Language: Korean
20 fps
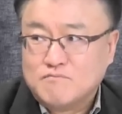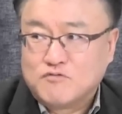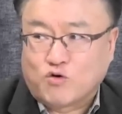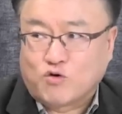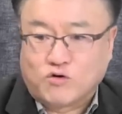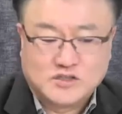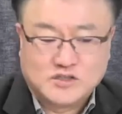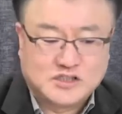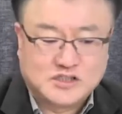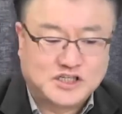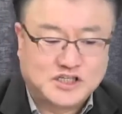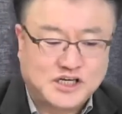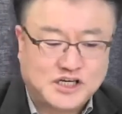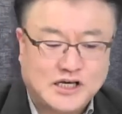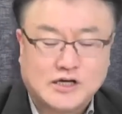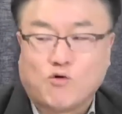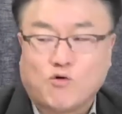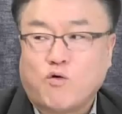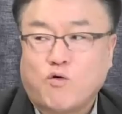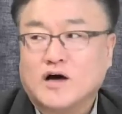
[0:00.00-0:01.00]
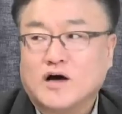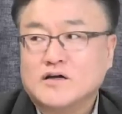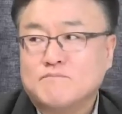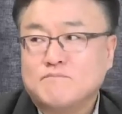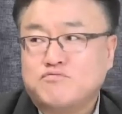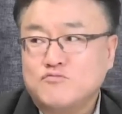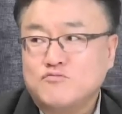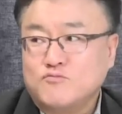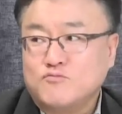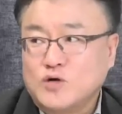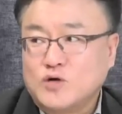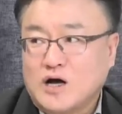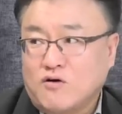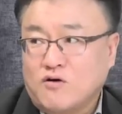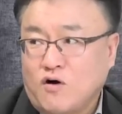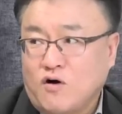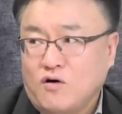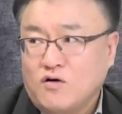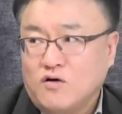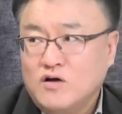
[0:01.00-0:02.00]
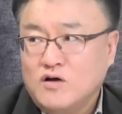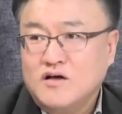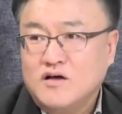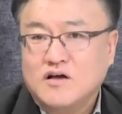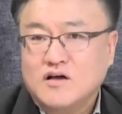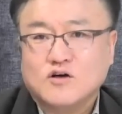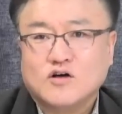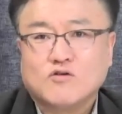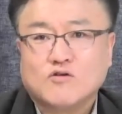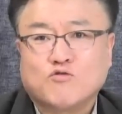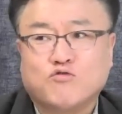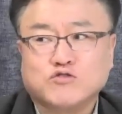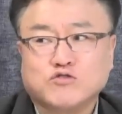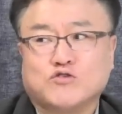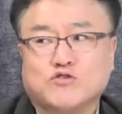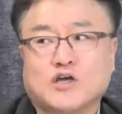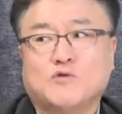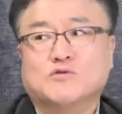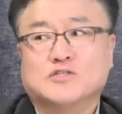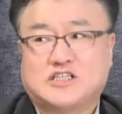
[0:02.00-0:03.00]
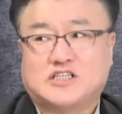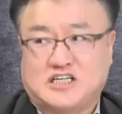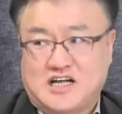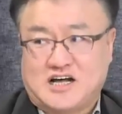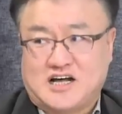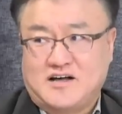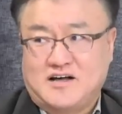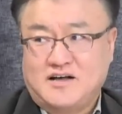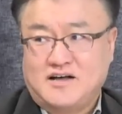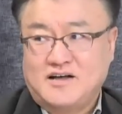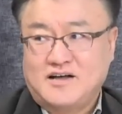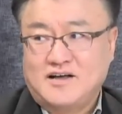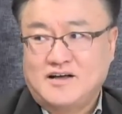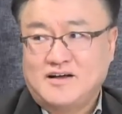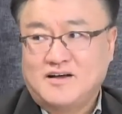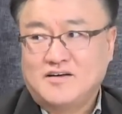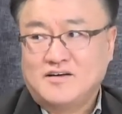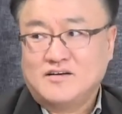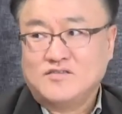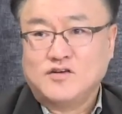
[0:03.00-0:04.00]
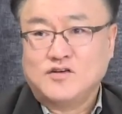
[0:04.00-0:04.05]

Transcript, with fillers: 지고하를 불문하고 구속이 원칙이다. 원래 청도 이게